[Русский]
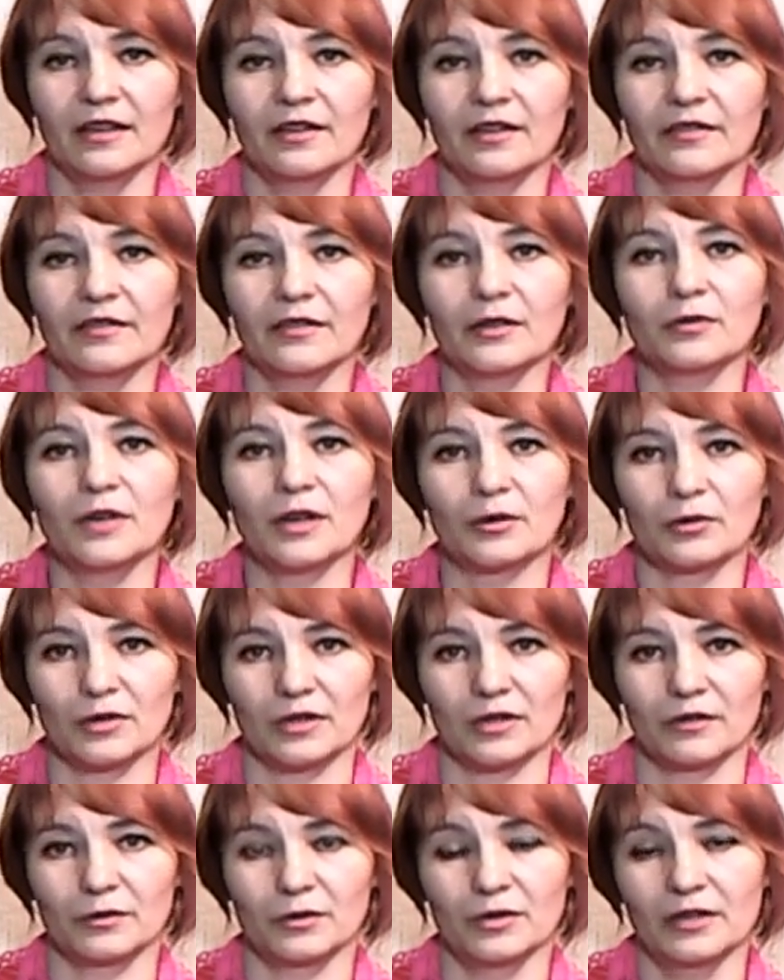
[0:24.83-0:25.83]
Веру
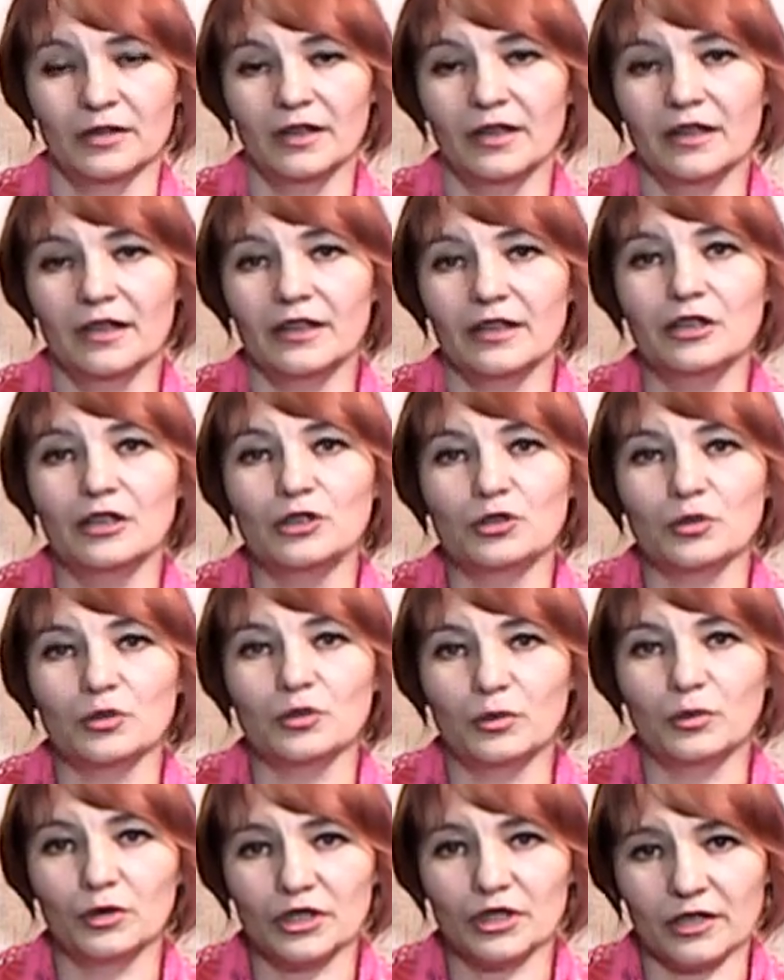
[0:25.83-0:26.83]
Горохову, и еще
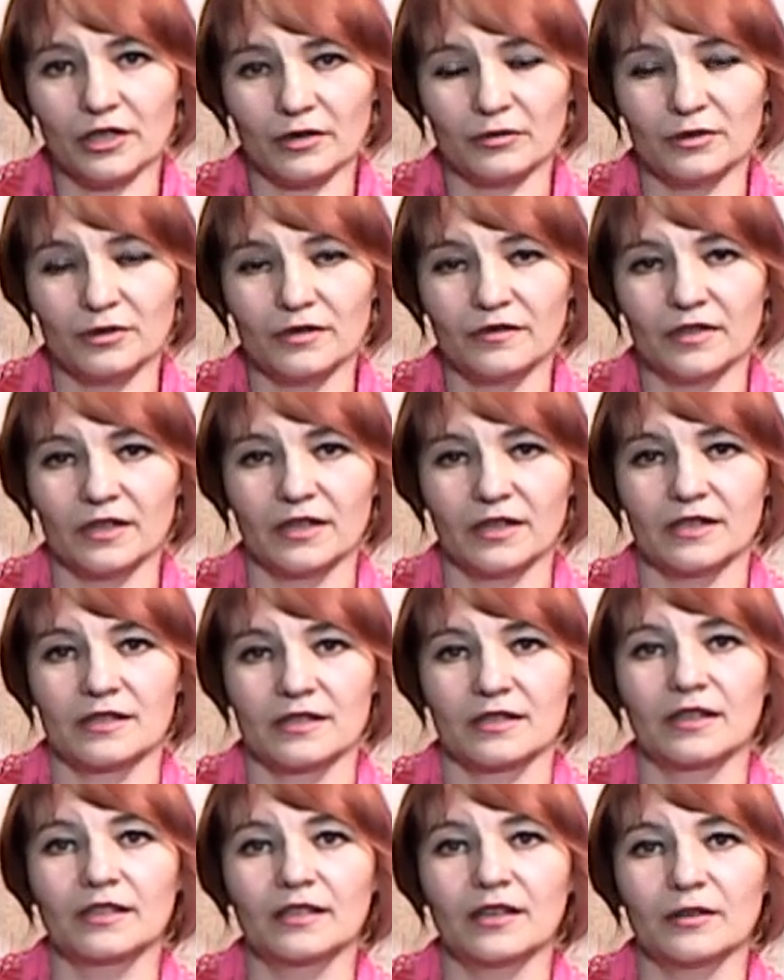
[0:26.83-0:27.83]
больше я удивилась,
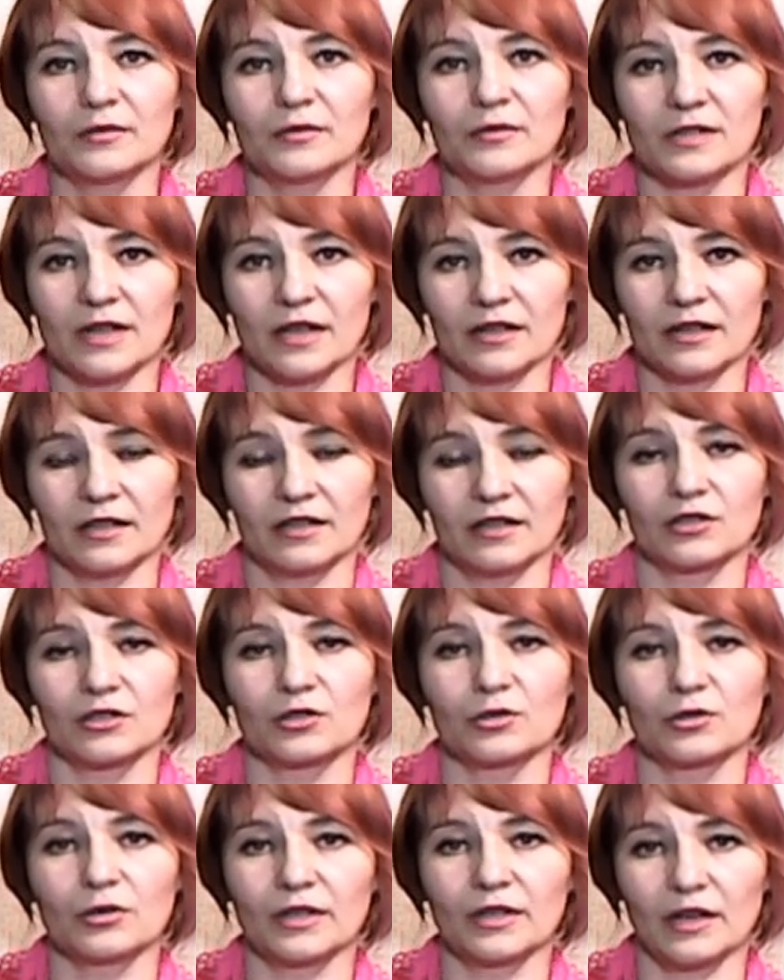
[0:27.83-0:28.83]
когда узнала,
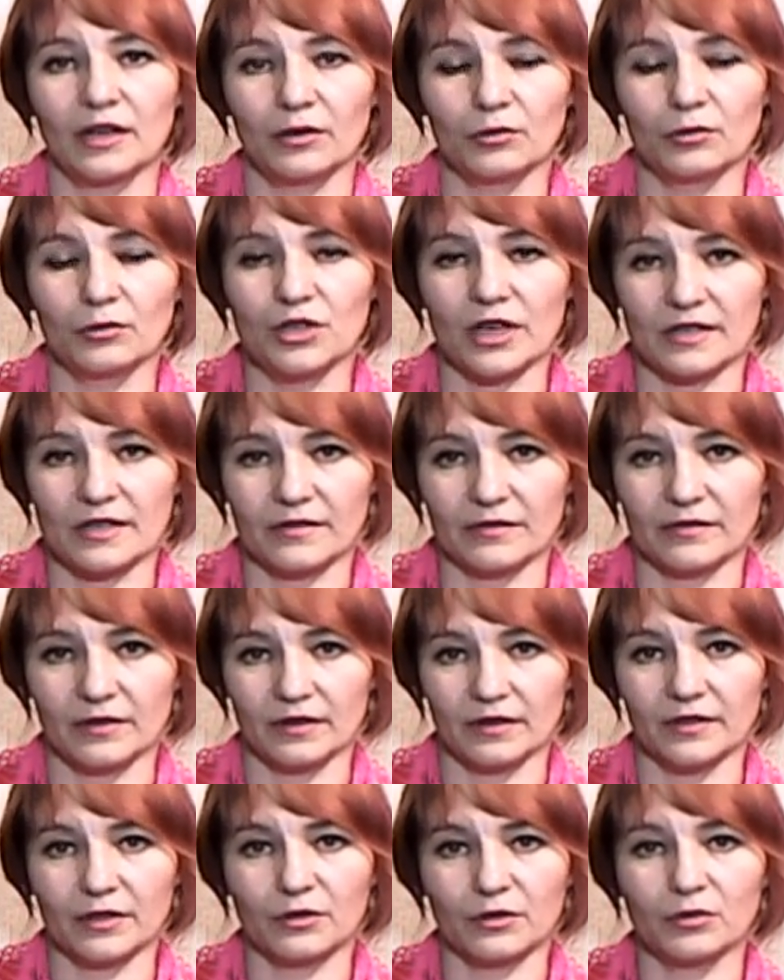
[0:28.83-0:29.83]
что она
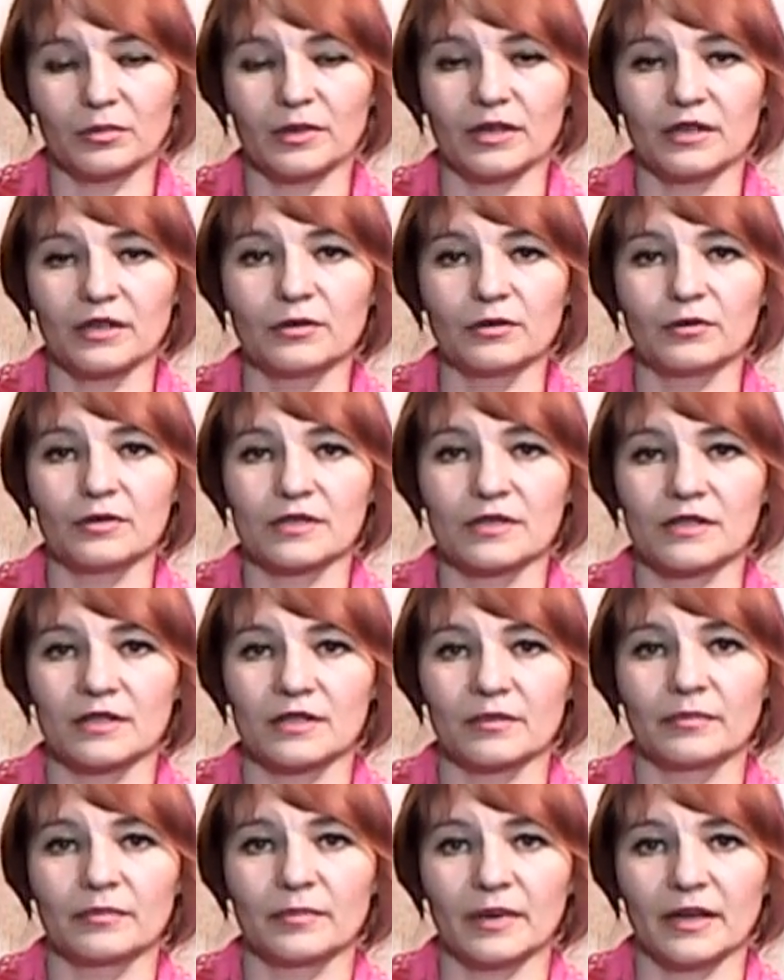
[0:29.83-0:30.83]
участвует в таком
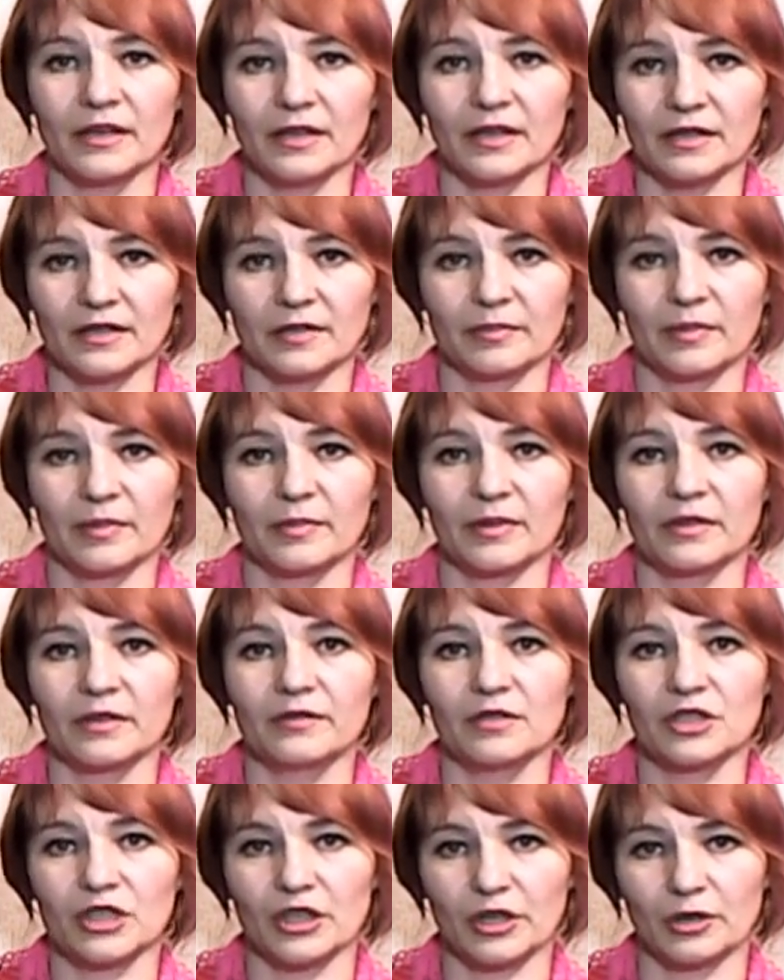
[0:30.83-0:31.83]
грандиозном проекте по
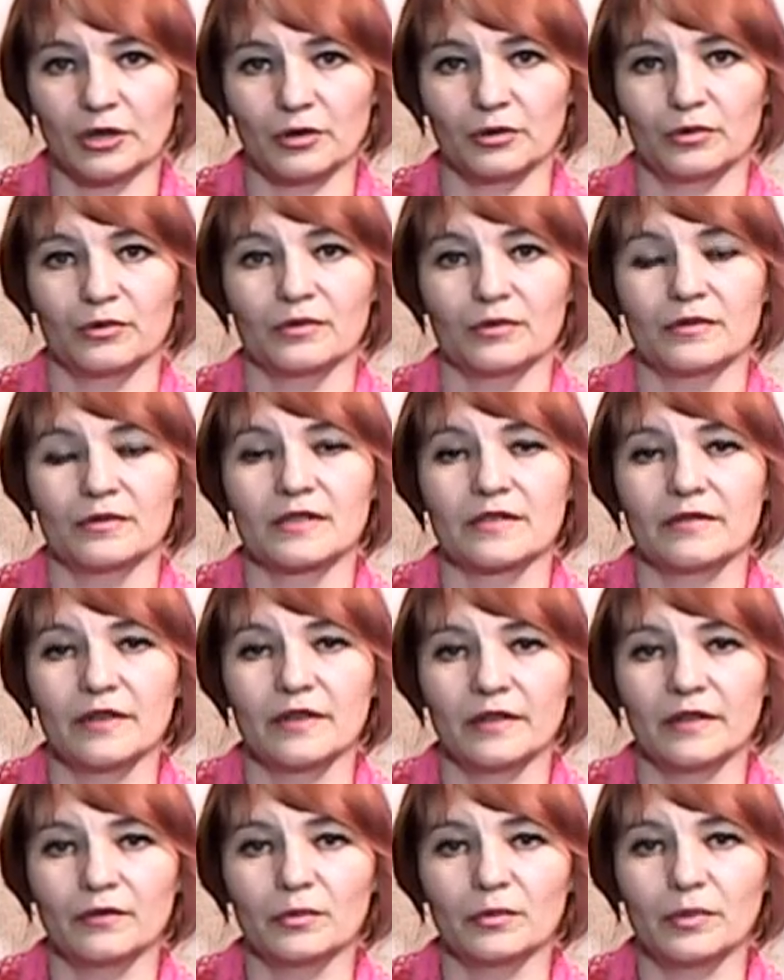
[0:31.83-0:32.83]
продвижению
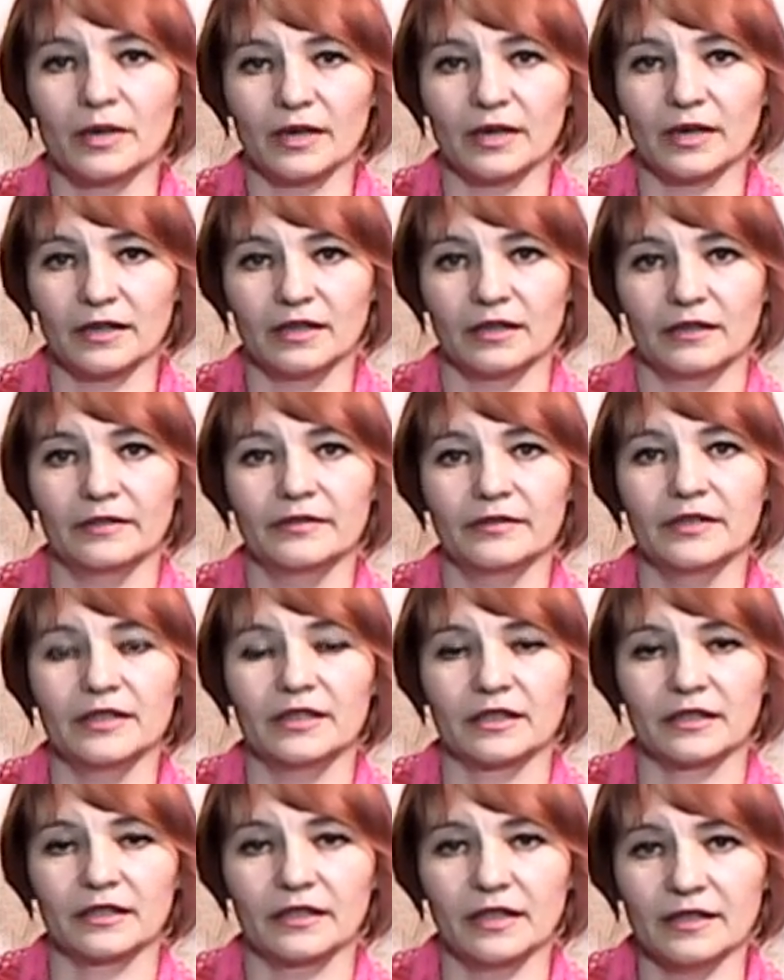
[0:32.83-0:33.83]
своего бренда в
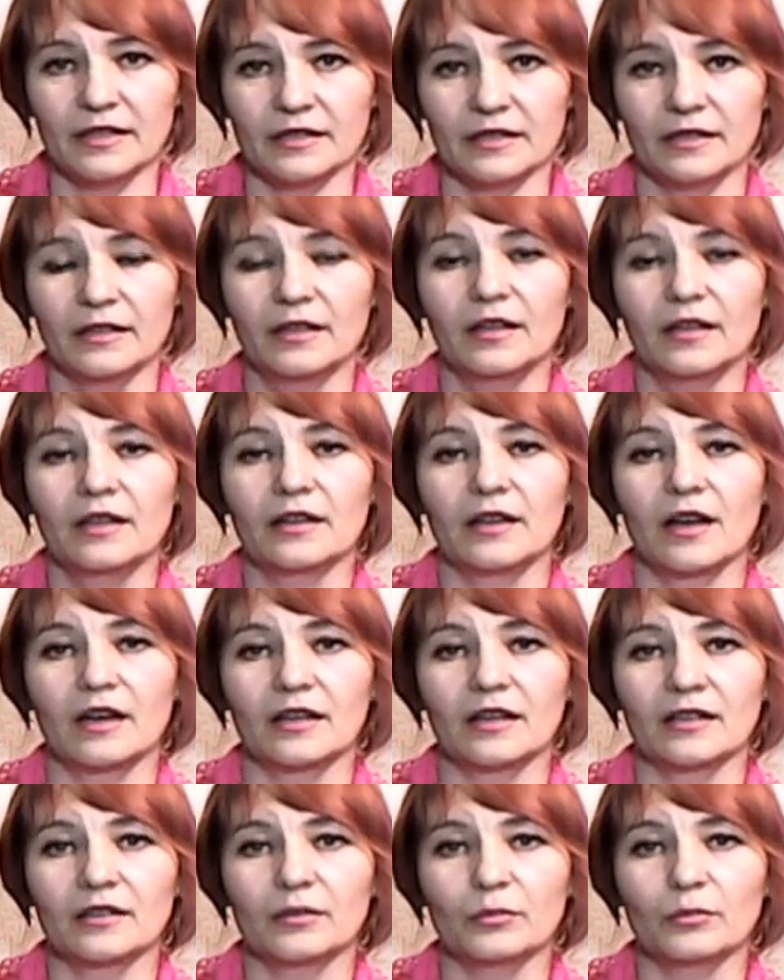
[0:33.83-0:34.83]
интернете,
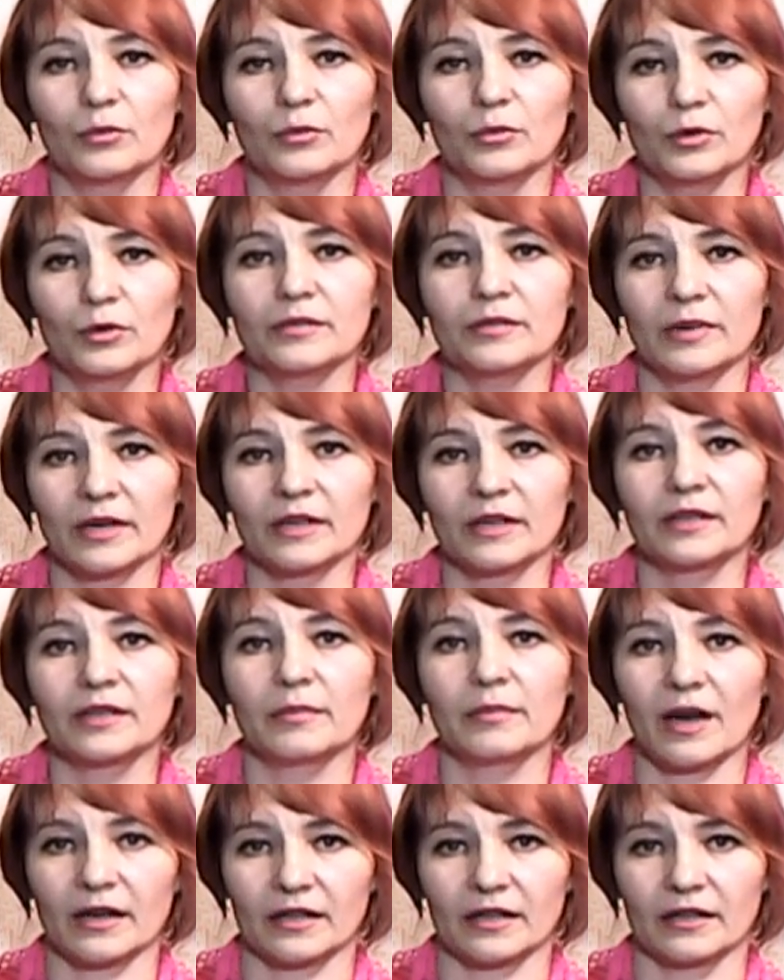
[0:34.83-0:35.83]
как
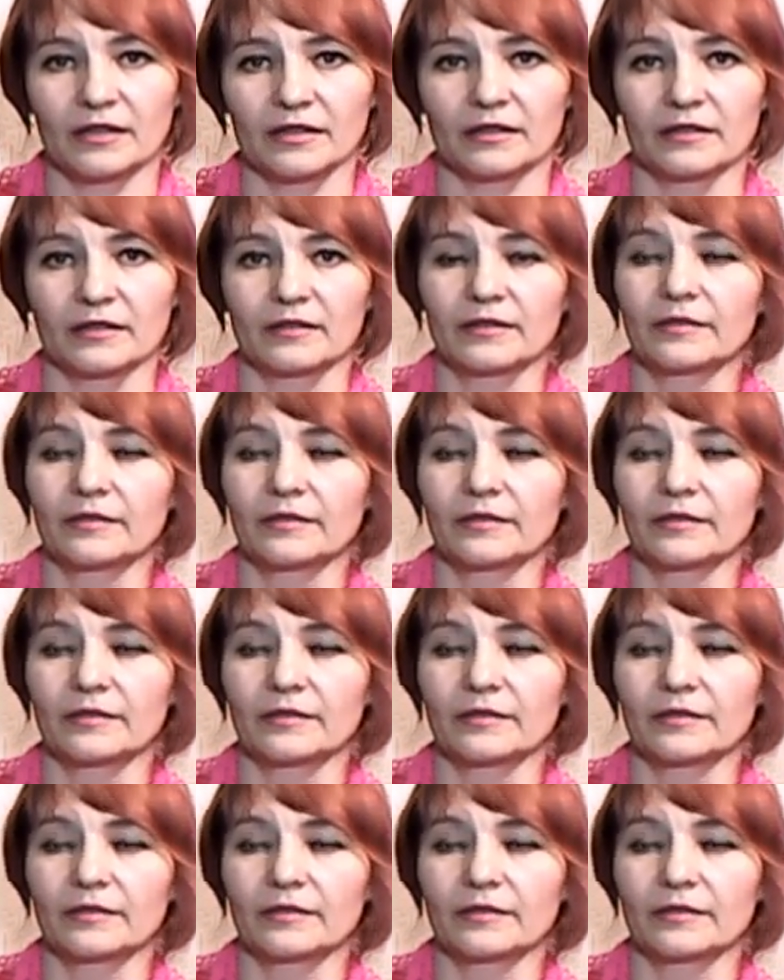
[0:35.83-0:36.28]
мультибренд-маркетинг.